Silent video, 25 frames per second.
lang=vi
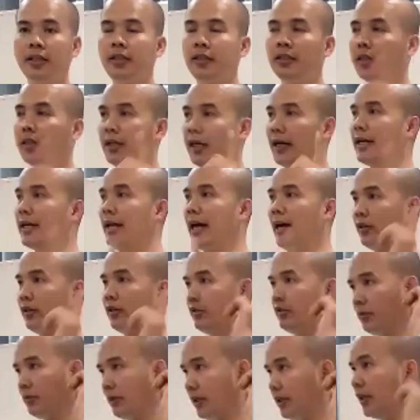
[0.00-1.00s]
những người lãnh
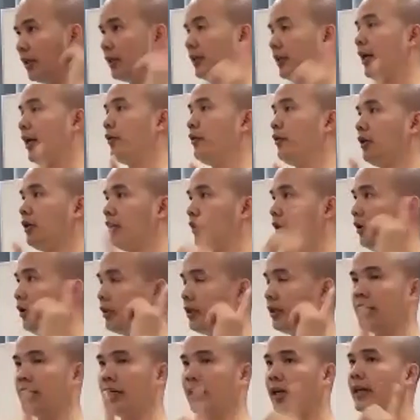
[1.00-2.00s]
đạo chúng ta cần theo nhất
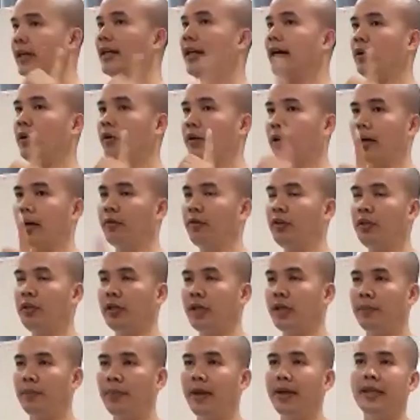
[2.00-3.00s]
đó chính là lãnh đạo cao nhất
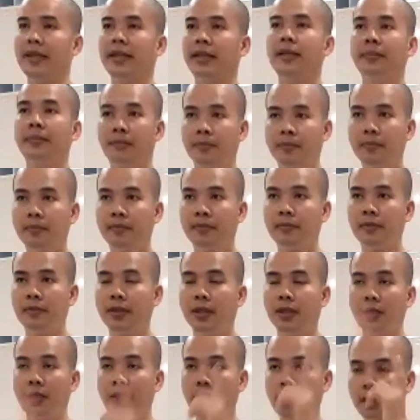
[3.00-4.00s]
là platinum
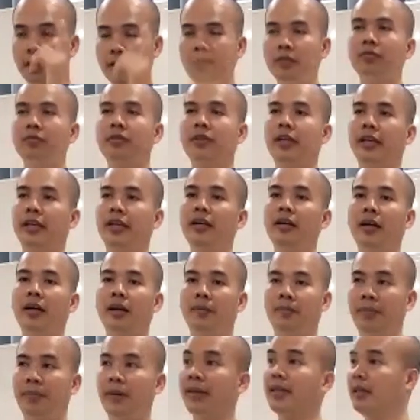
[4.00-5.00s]
gần nhất các anh chị đó
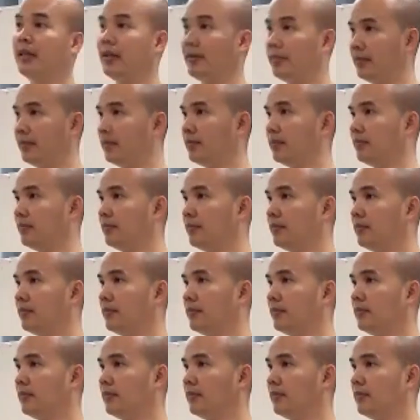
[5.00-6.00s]
là platinum
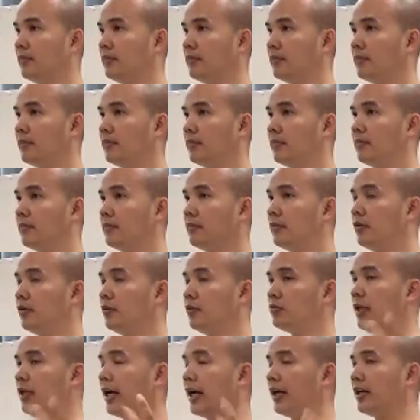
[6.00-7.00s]

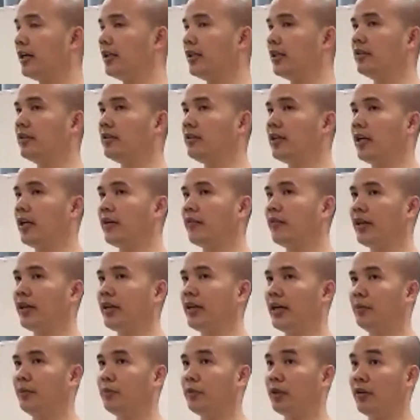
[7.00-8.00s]
lúc sáng anh chị có nghe
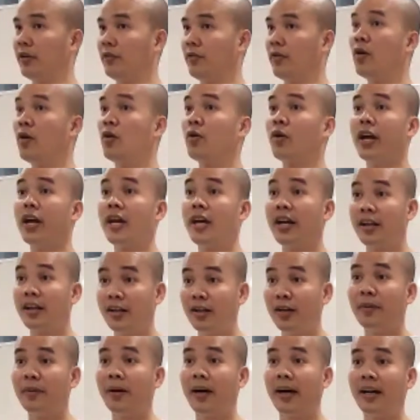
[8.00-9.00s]
phai gam có thể phó hồ kiên
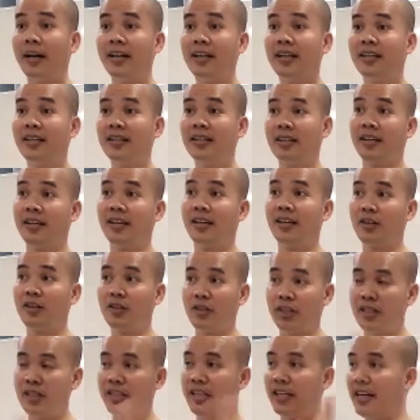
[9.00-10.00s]
rồi đó không ạ à,
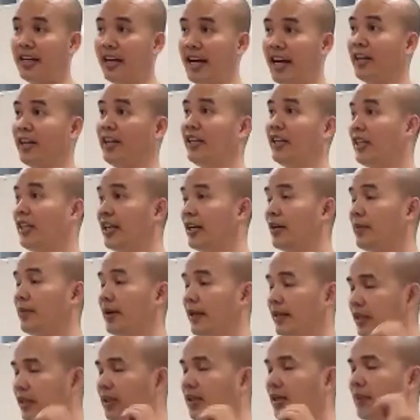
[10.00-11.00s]
có những anh chị nghe những anh chị
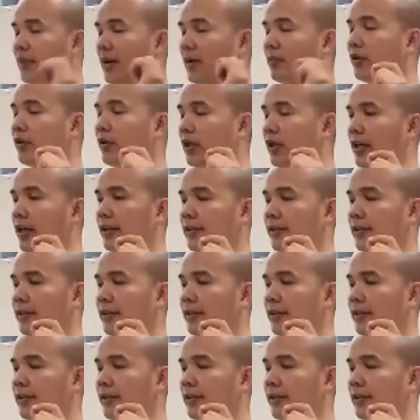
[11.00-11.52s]
không nghe tức là báo nói